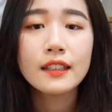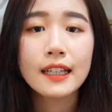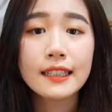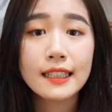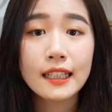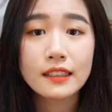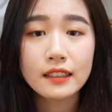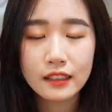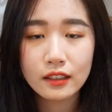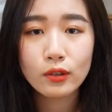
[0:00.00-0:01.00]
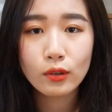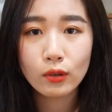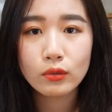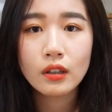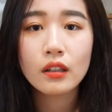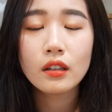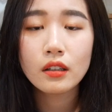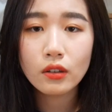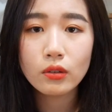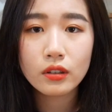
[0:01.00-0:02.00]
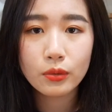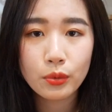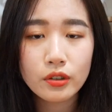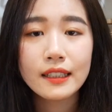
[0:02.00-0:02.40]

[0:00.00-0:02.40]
那在你的狗狗到了六个月，